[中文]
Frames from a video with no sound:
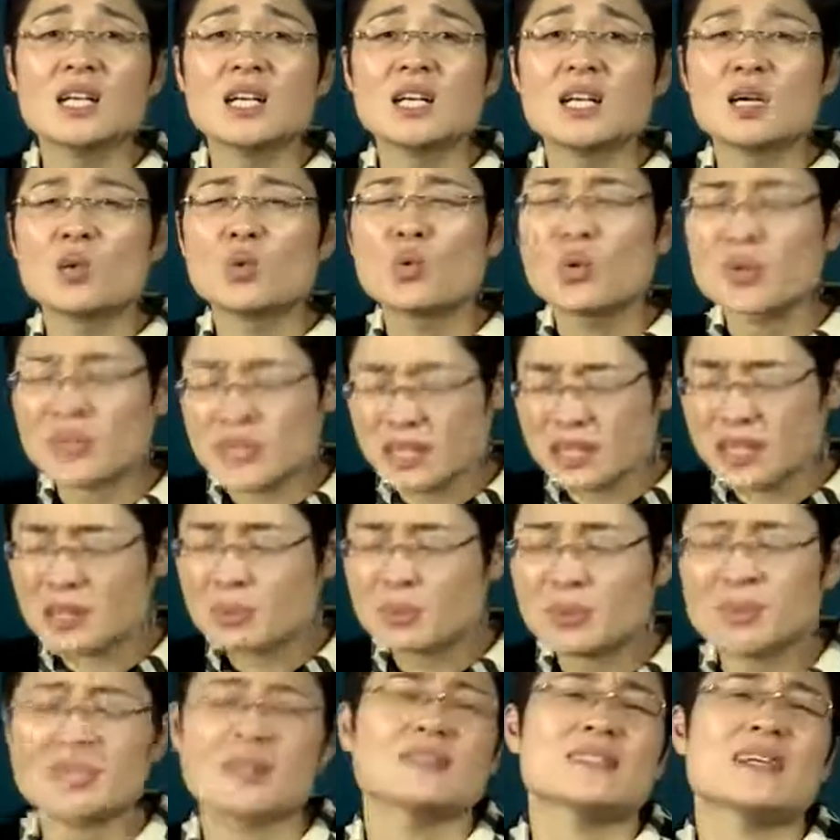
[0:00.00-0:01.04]
我其实
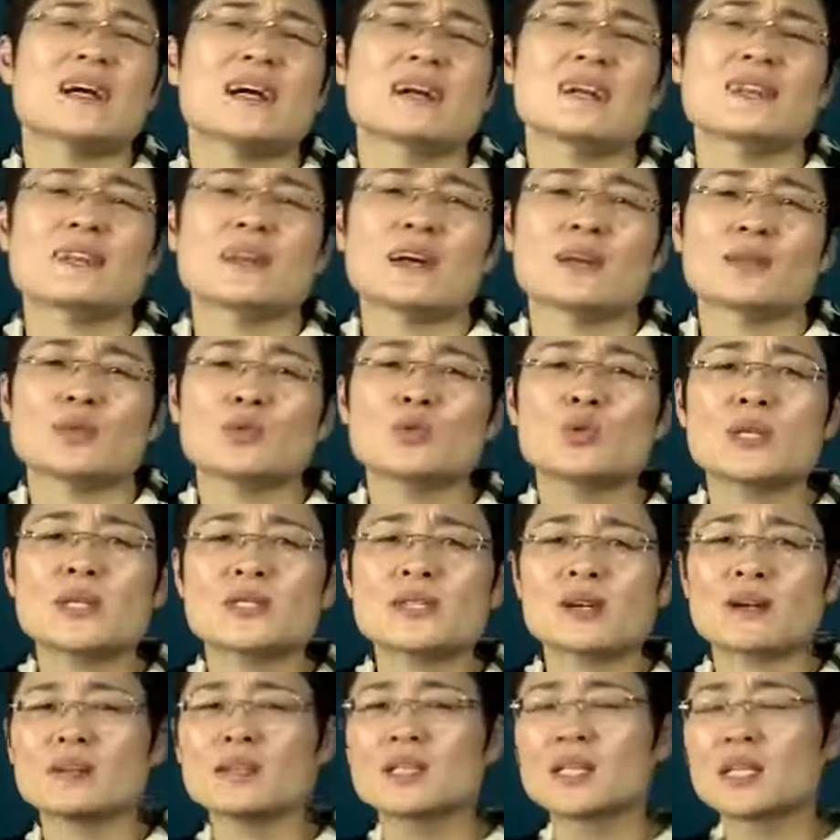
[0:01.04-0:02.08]
不想嫁给他的，我都在
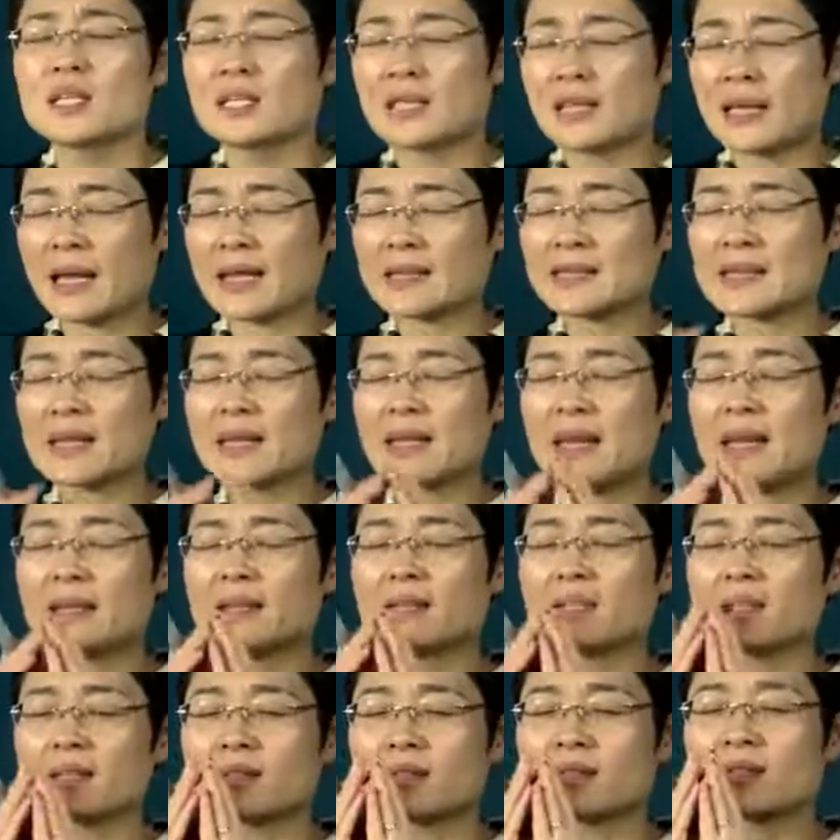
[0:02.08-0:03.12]
想，来再来一
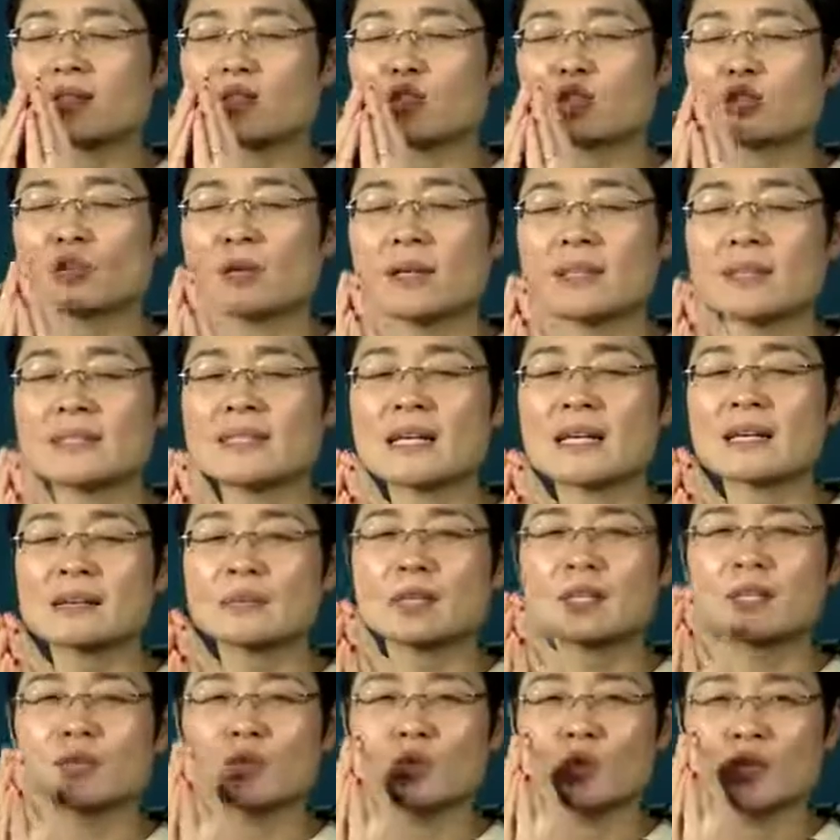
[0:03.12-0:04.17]
个长得更帅的，家里边
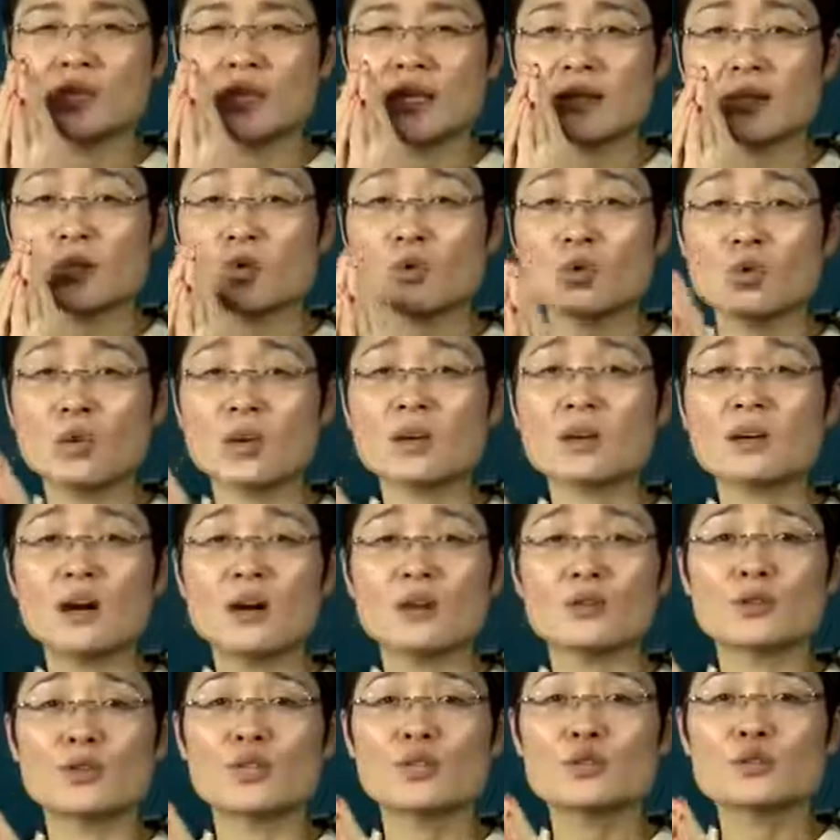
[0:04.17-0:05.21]
更有钱的，对我更
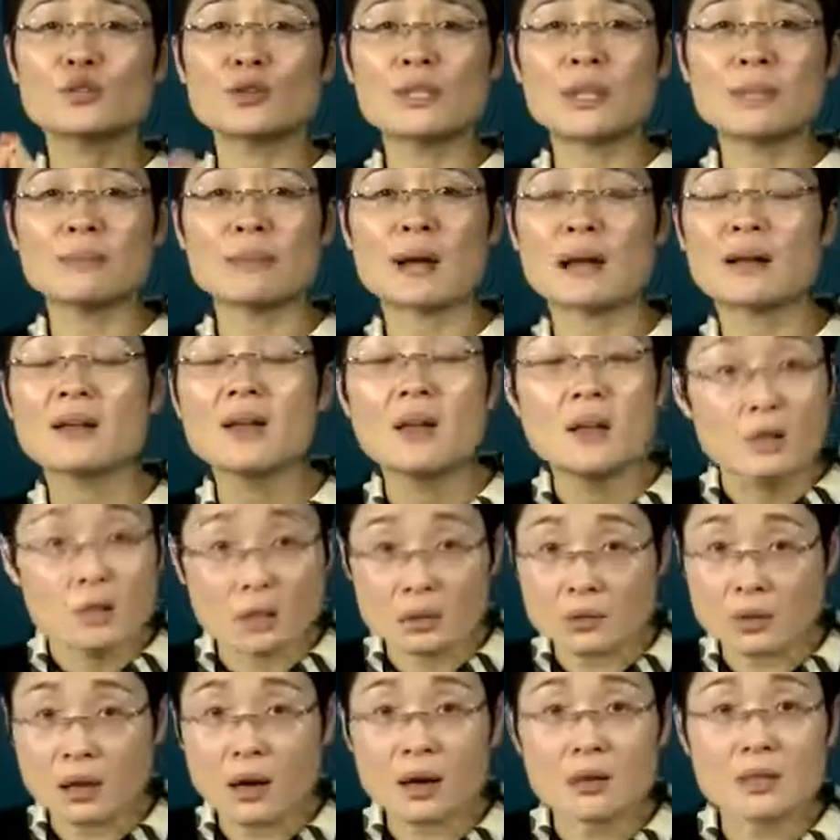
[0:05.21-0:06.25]
好的人出现吧。
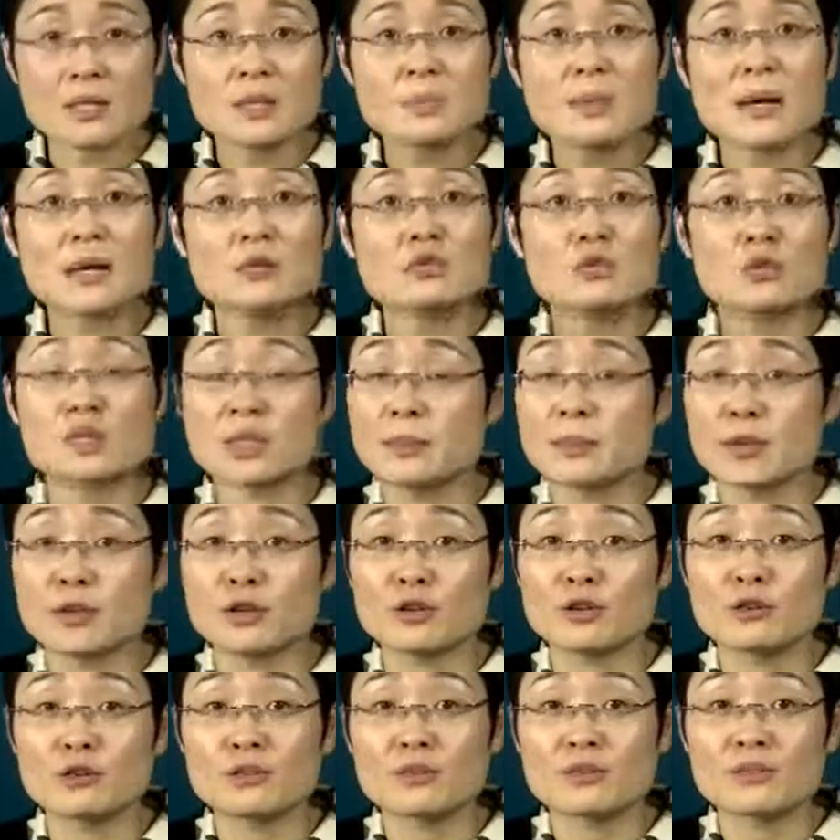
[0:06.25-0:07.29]
等到二十八岁也没
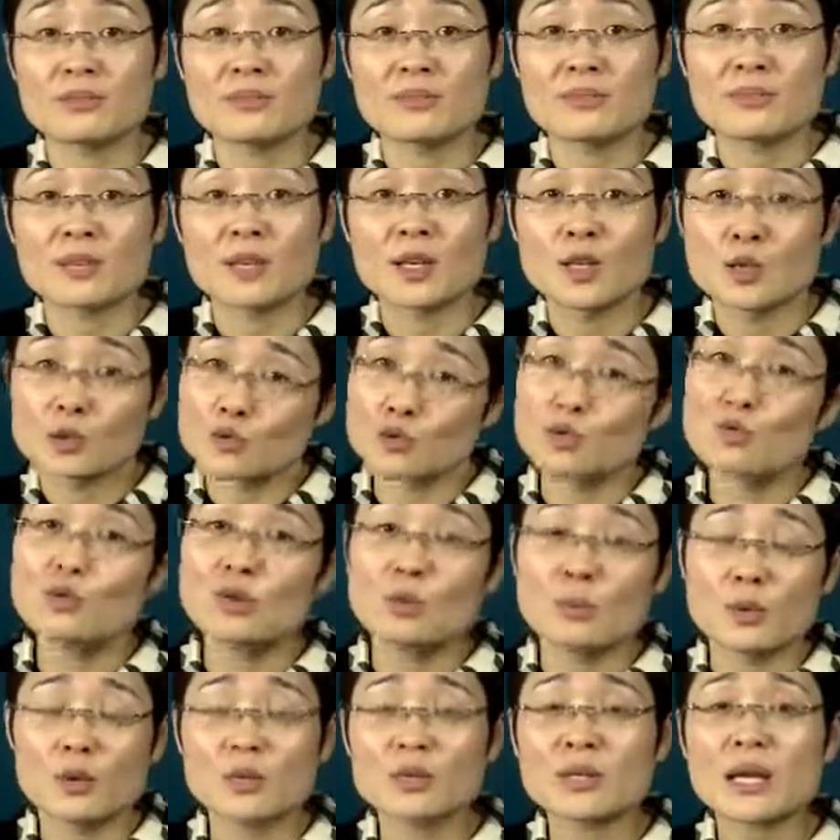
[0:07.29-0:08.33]
有，所以我
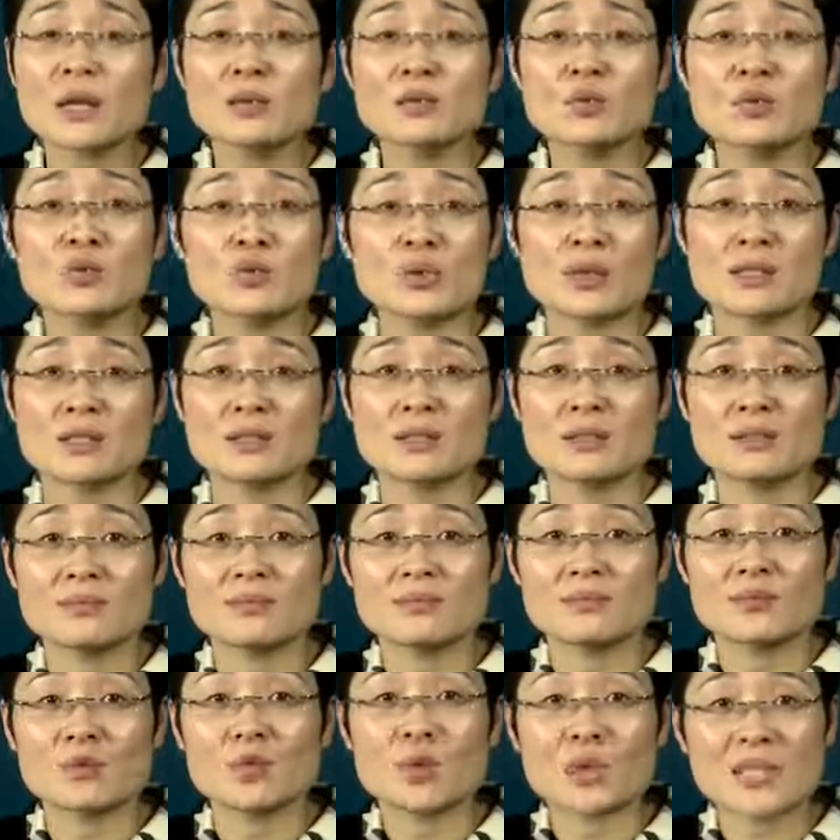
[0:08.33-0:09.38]
没有太多选择，
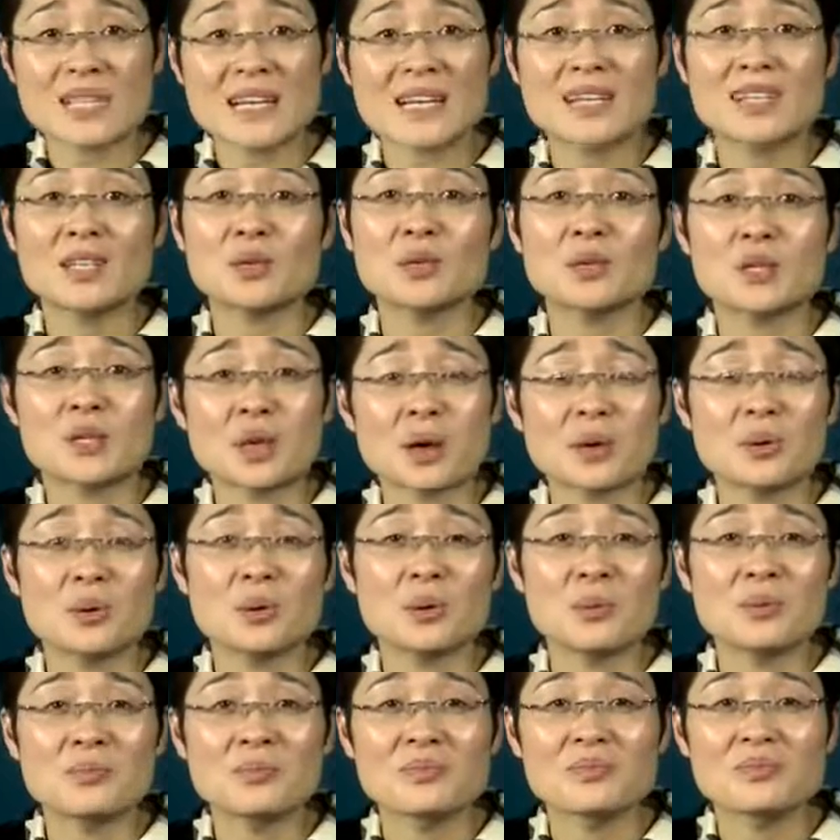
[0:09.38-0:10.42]
我嫁给了我的老
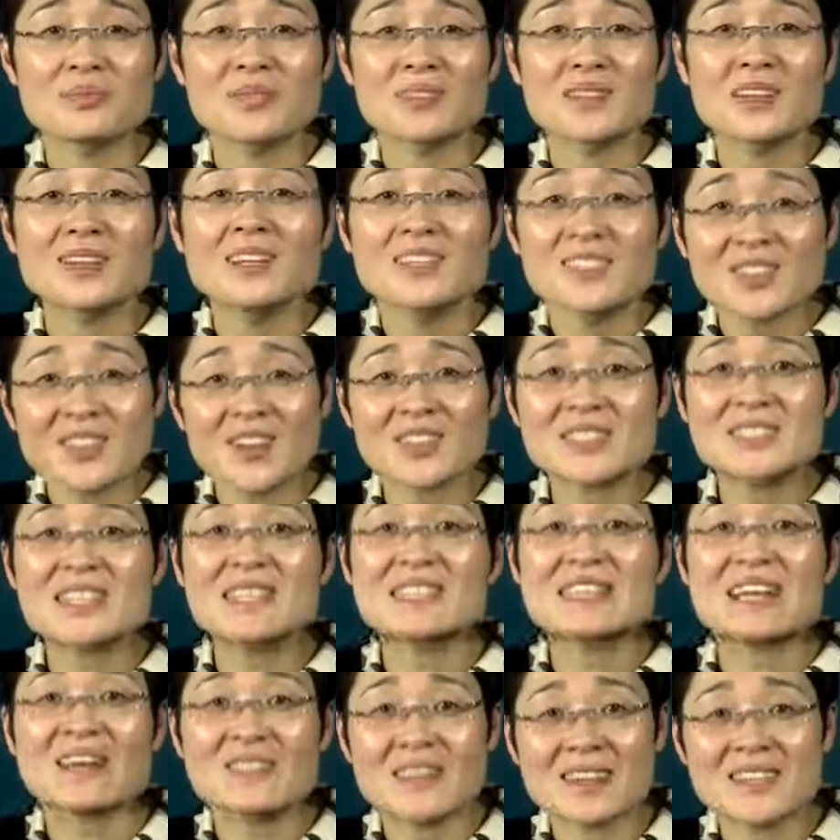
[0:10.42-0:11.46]
公。到
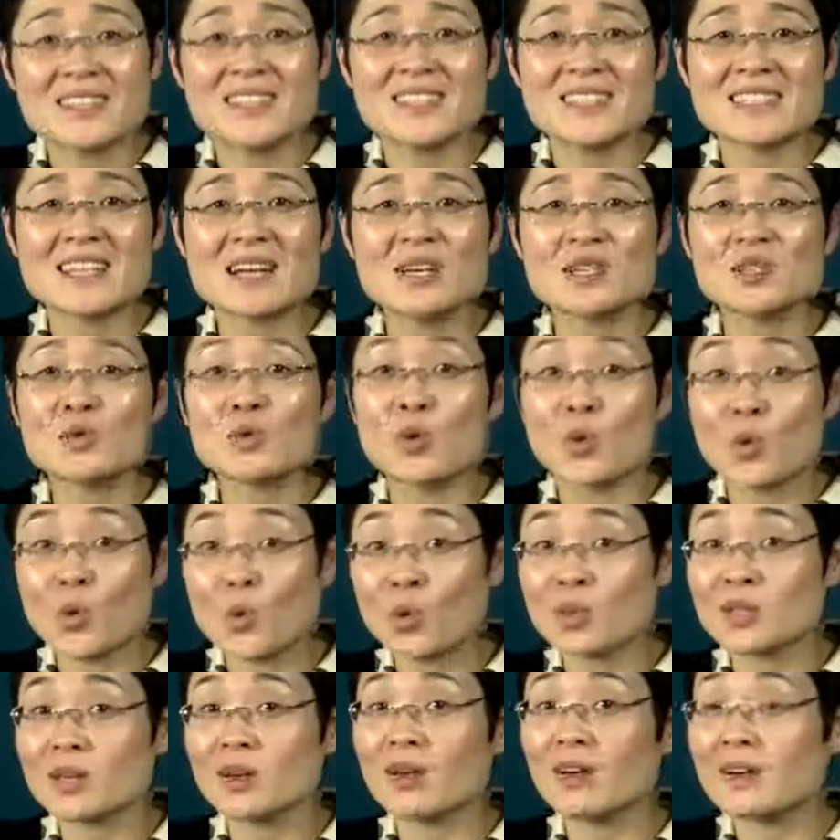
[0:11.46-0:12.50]
现在为止，你猜是我
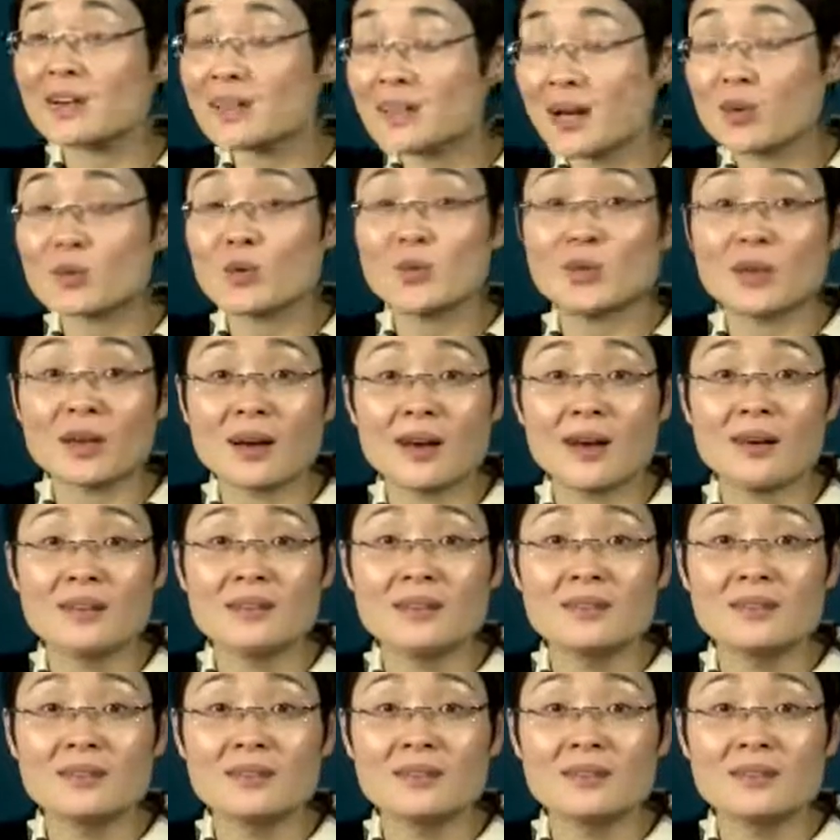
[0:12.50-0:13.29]
过得好还是他过得好？